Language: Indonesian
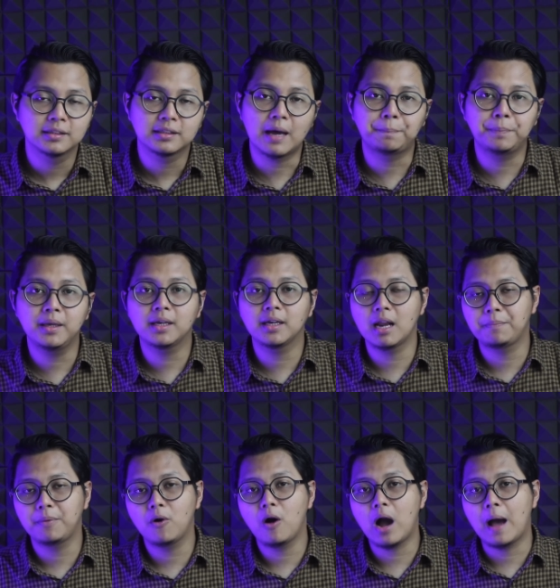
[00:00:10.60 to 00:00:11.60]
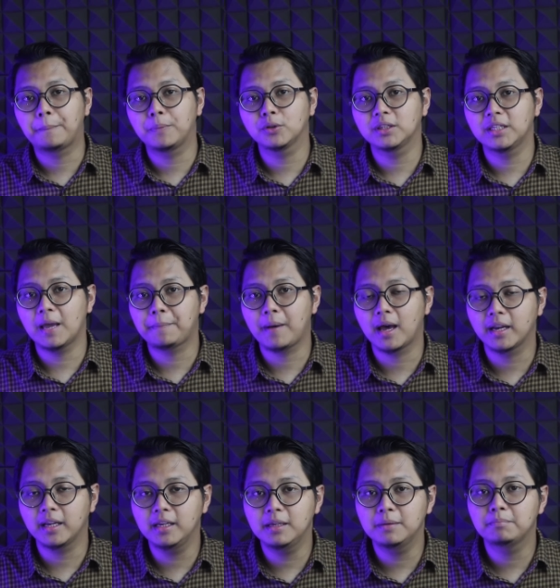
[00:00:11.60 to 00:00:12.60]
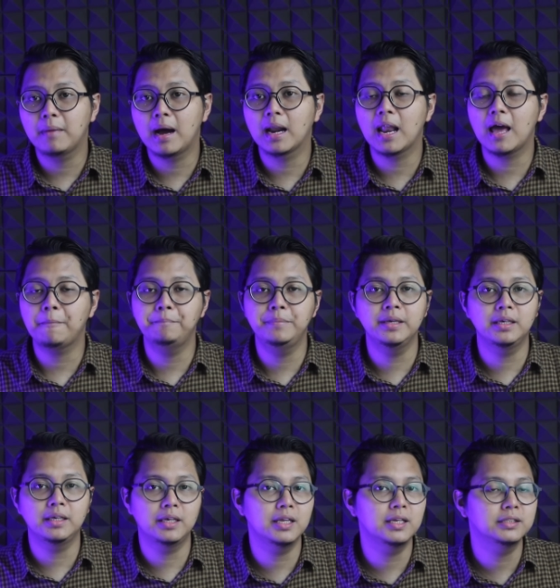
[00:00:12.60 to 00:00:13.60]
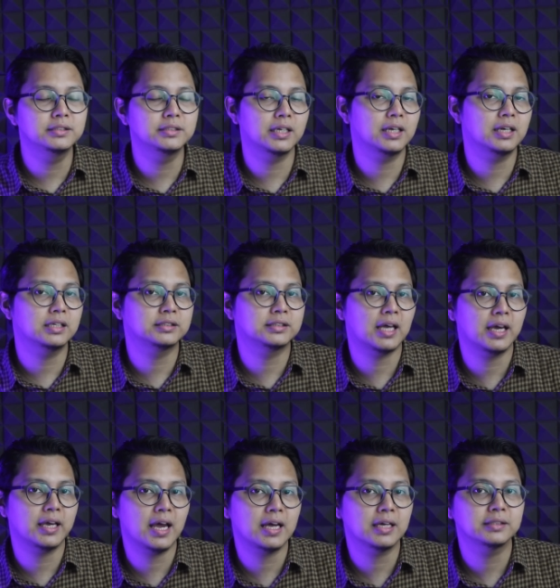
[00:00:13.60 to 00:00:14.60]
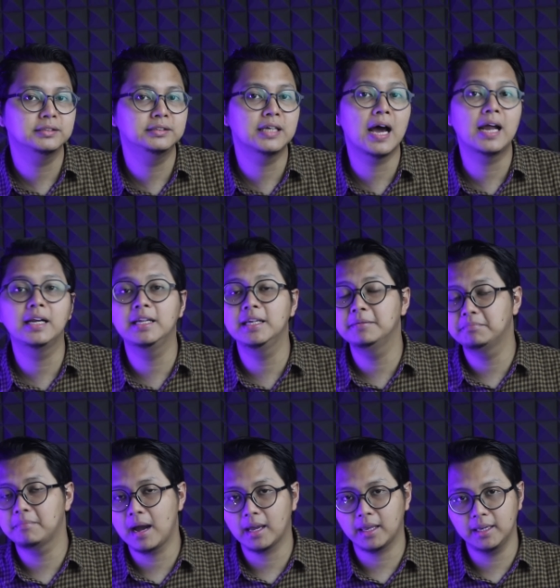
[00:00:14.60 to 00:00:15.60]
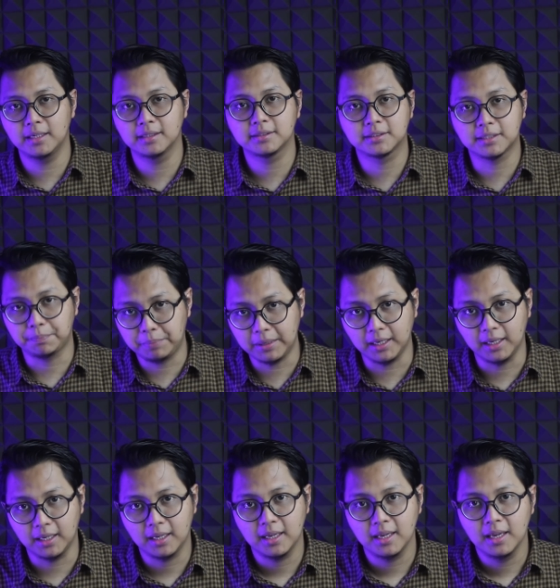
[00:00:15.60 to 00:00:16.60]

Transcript: tapi kenapa kok upload tiap hari ini malah bikin channel saya jadi makin sepi?"